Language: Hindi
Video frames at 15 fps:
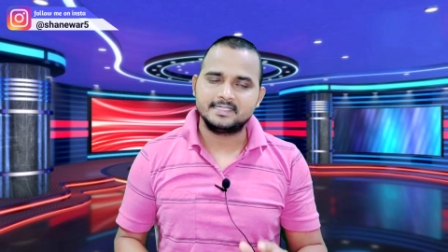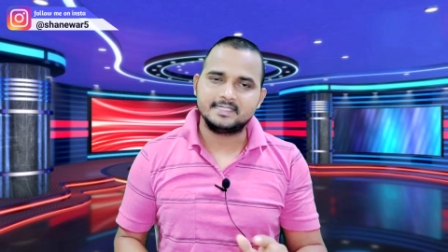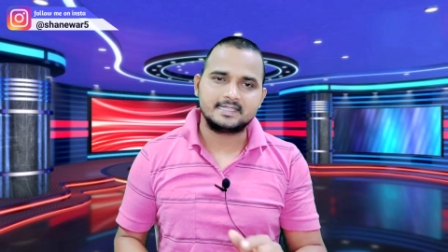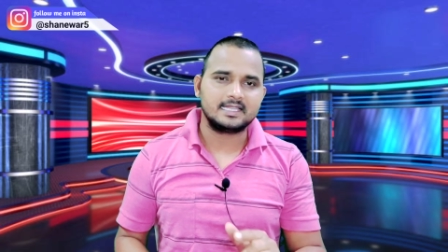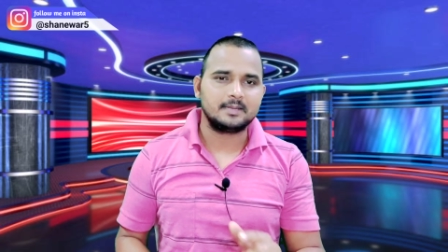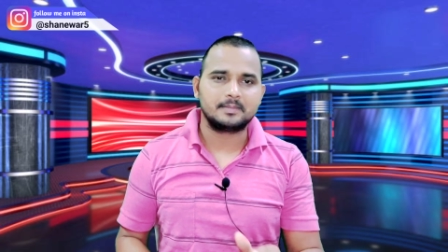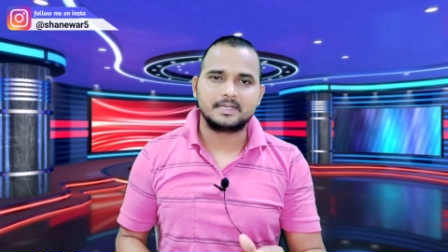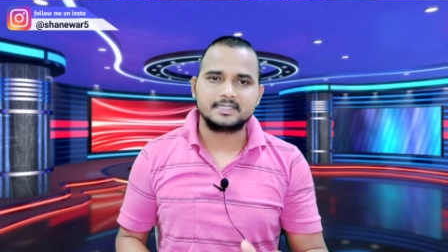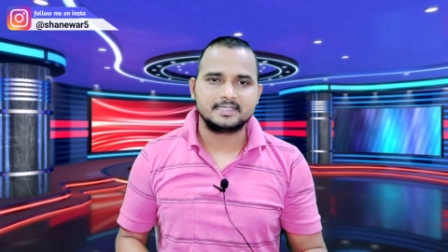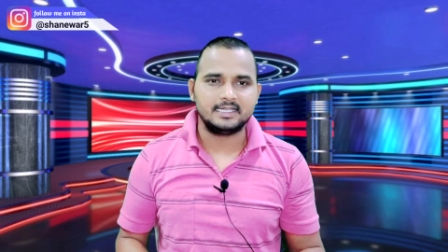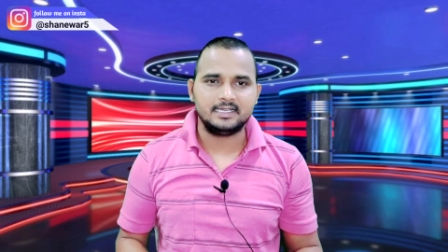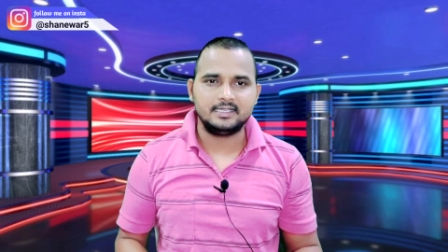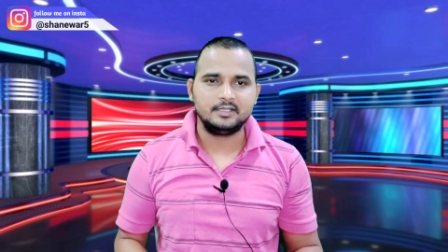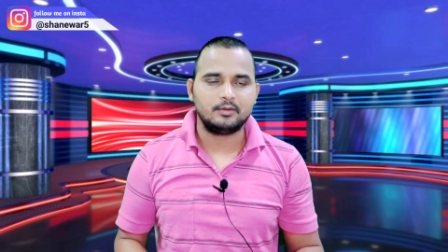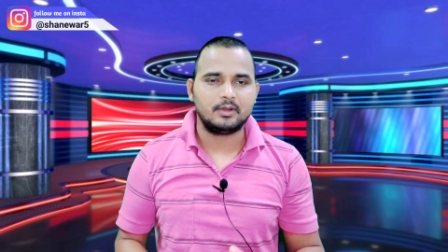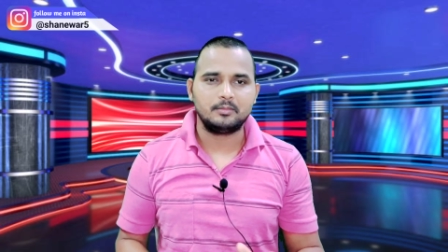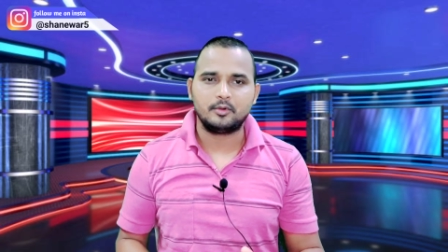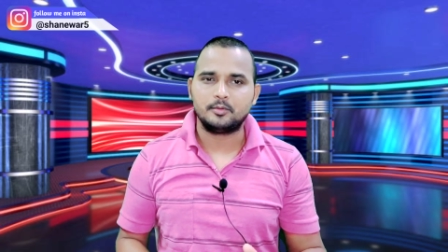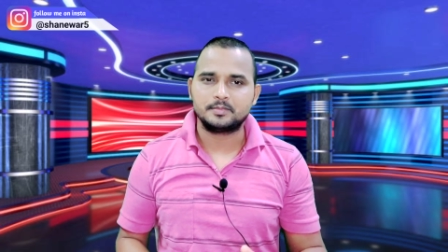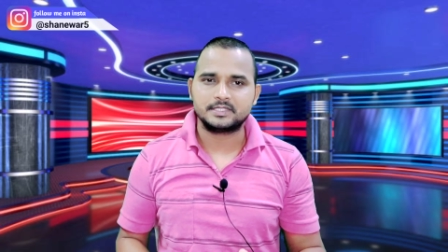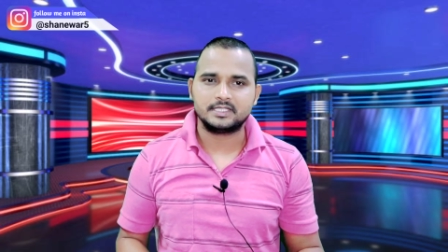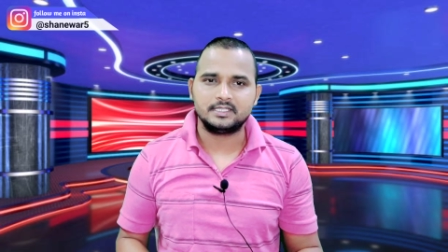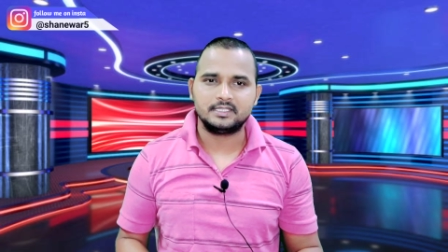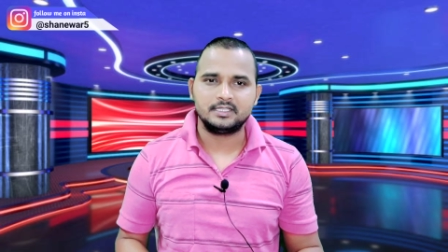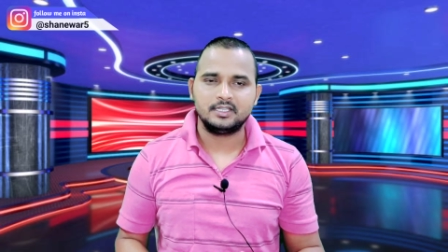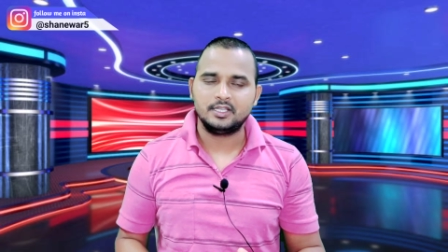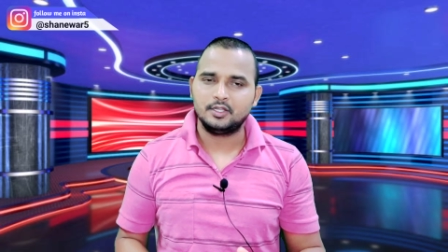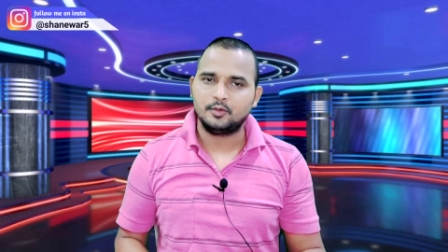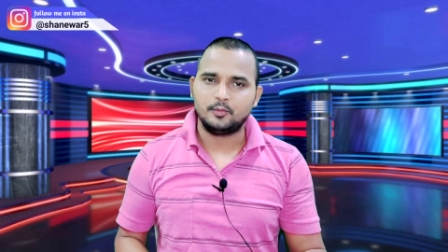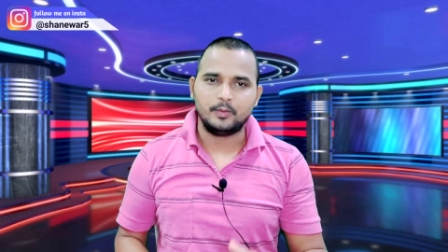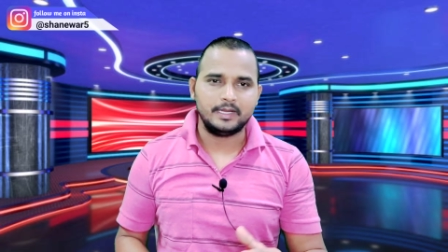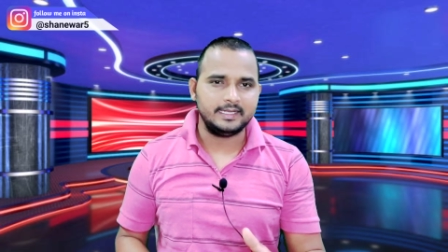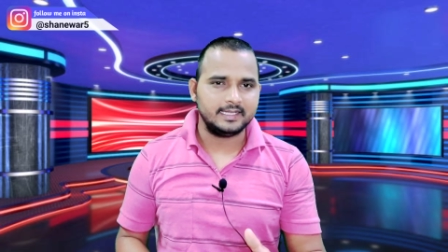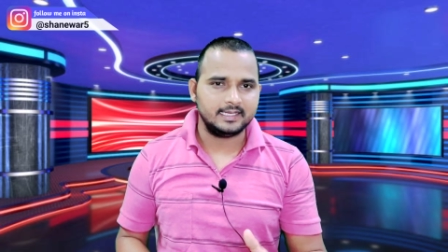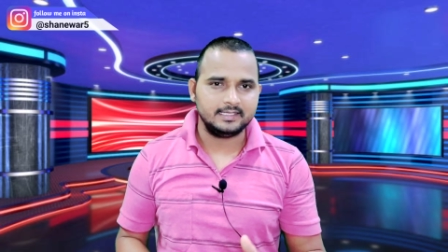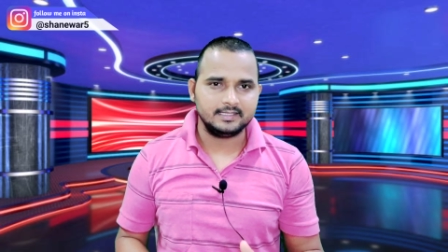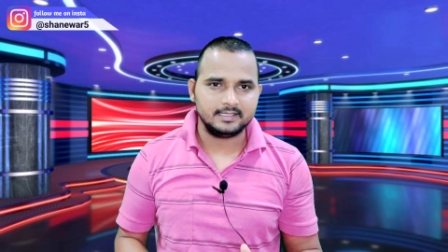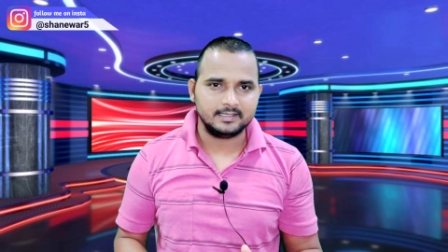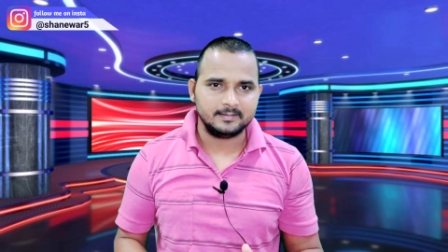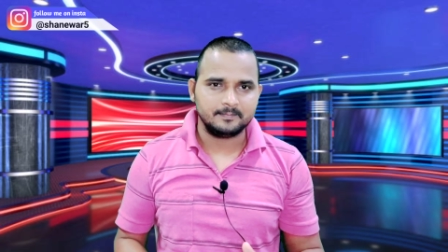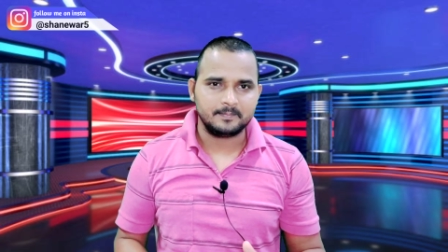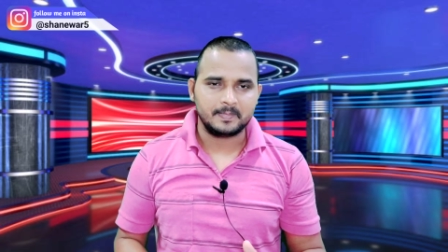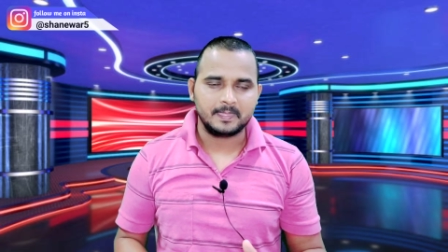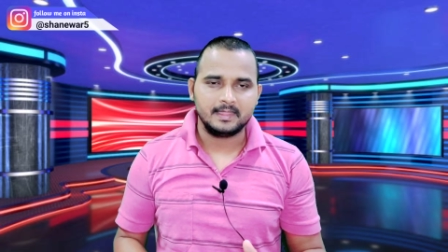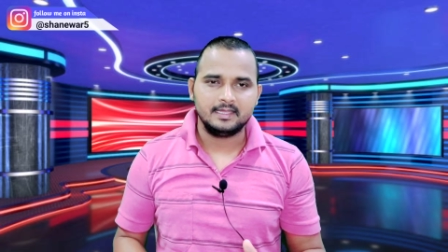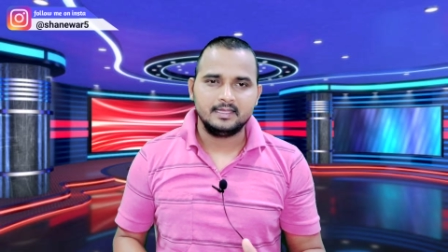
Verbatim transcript: जितना आपका सैलरी वहाँ पर ऑप्शन है वही डालिएगा